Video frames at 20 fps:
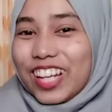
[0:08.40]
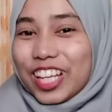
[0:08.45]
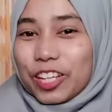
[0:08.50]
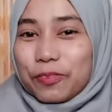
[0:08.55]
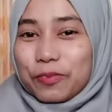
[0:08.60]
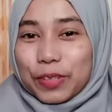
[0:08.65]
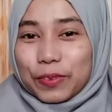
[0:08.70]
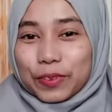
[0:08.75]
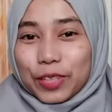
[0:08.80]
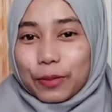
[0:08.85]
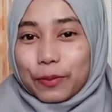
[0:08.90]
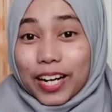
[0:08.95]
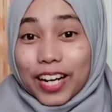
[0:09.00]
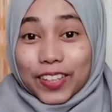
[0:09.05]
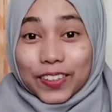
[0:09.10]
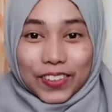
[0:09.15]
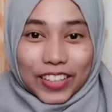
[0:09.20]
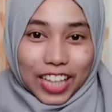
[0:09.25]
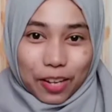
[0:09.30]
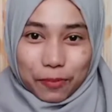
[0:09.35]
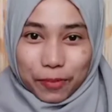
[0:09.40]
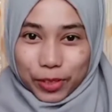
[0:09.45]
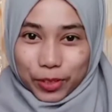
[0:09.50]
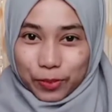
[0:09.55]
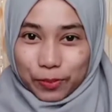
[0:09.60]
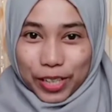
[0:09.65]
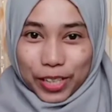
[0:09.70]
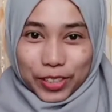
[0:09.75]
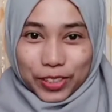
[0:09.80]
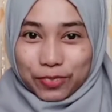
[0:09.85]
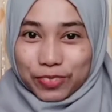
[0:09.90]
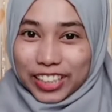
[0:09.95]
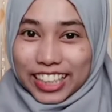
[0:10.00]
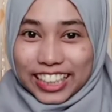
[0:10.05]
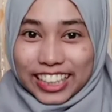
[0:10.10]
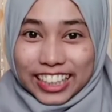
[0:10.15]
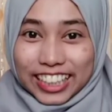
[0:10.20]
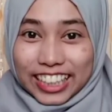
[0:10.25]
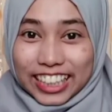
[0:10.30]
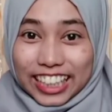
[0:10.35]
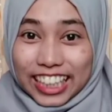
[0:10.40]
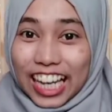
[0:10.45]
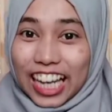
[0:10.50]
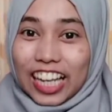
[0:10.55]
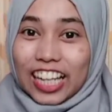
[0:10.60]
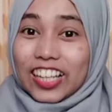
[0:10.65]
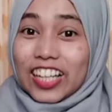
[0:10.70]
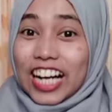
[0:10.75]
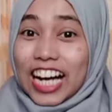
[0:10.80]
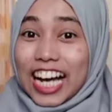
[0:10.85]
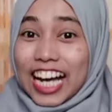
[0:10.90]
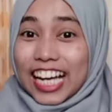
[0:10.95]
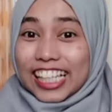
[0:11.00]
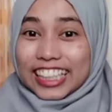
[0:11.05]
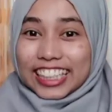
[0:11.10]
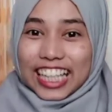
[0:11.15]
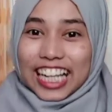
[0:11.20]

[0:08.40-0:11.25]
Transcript: Assalamualaikum warahmatullahi wabarakatuh Welcome back to my YouTube channel Halo guys,